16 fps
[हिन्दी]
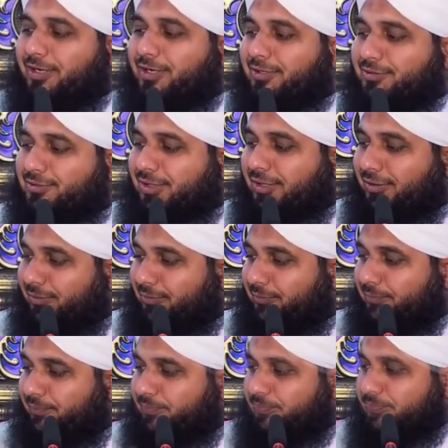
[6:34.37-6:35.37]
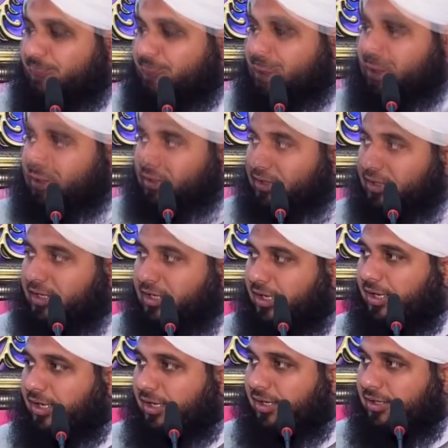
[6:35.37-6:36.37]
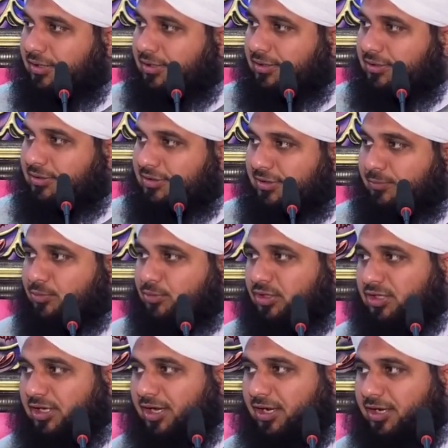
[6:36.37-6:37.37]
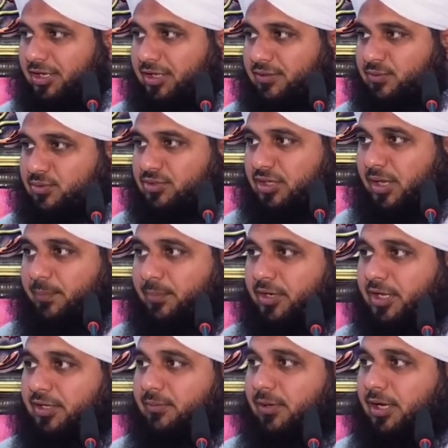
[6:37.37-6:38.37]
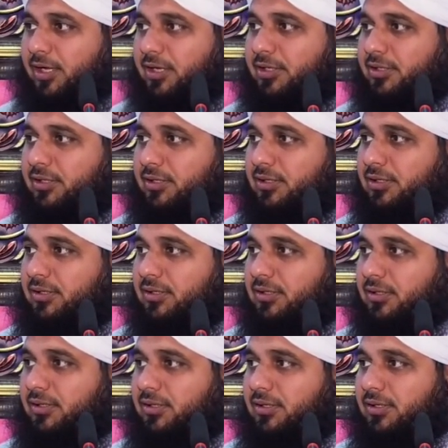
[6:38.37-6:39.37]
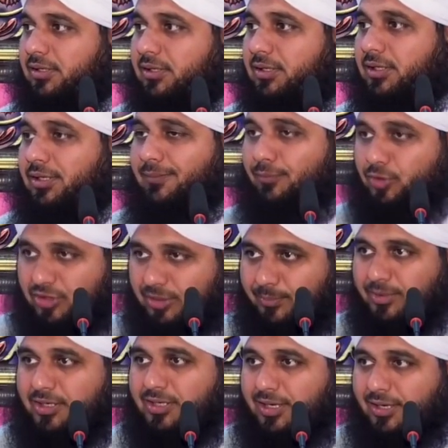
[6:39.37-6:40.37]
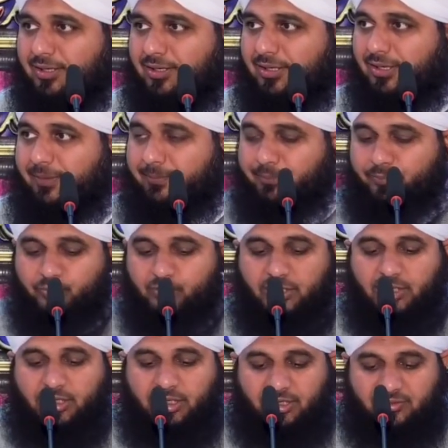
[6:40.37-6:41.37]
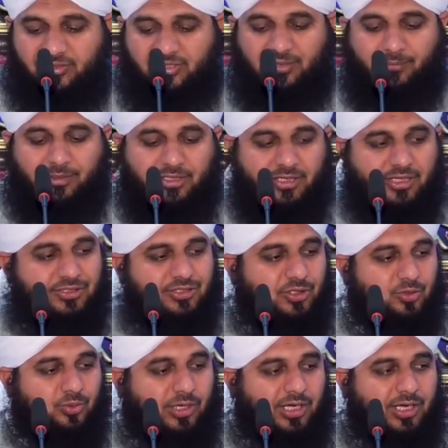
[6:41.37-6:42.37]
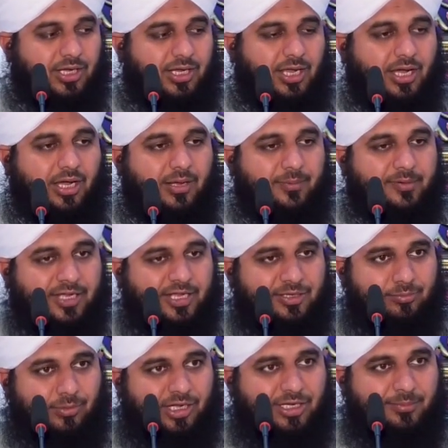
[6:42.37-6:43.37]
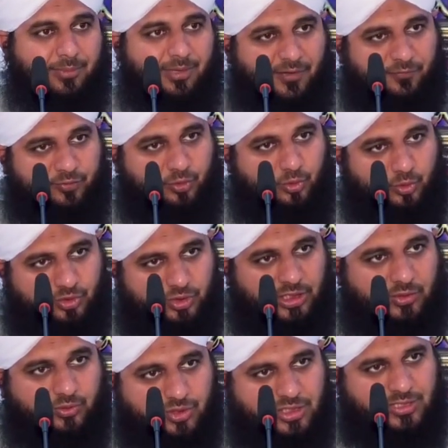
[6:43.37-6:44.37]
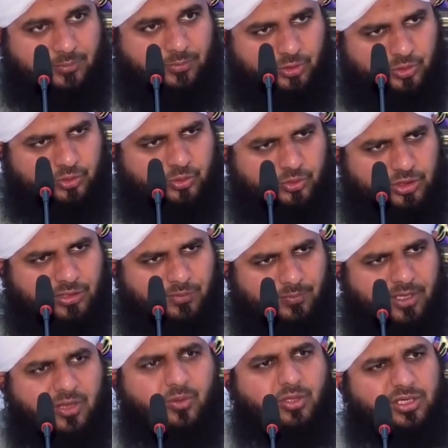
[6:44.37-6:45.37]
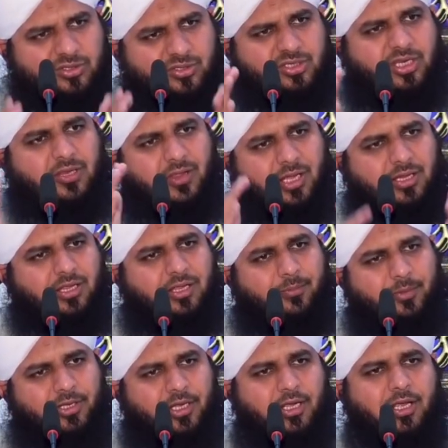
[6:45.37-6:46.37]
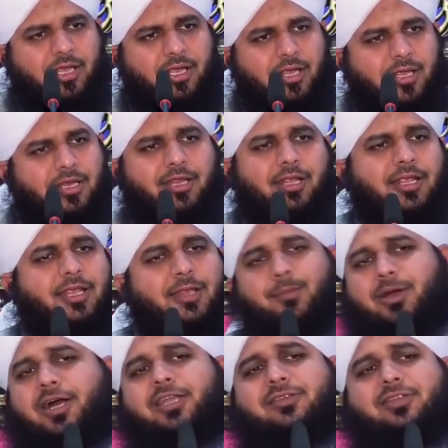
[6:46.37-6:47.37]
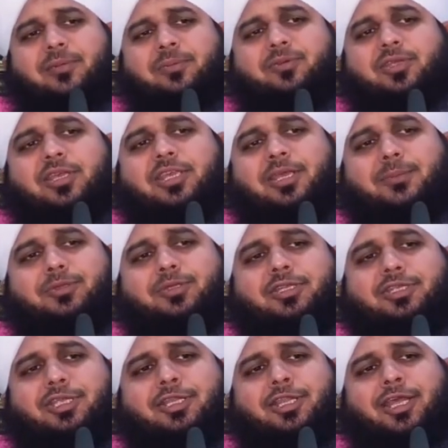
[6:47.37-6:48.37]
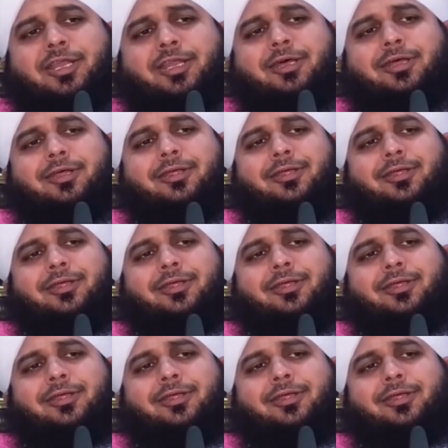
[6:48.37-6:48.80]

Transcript: पा कर्ज कर रहा हूँ निकाह जब कोई कर ले तो उसने अपना ईमान मुकम्मल कर लिया इसका माना ये हुआ कि आपका ईमान महफूज है उसकी मौजूदगी में तो इससे ज़्यादा भी यानी ईमान सबसे कीमती चीज़ है ना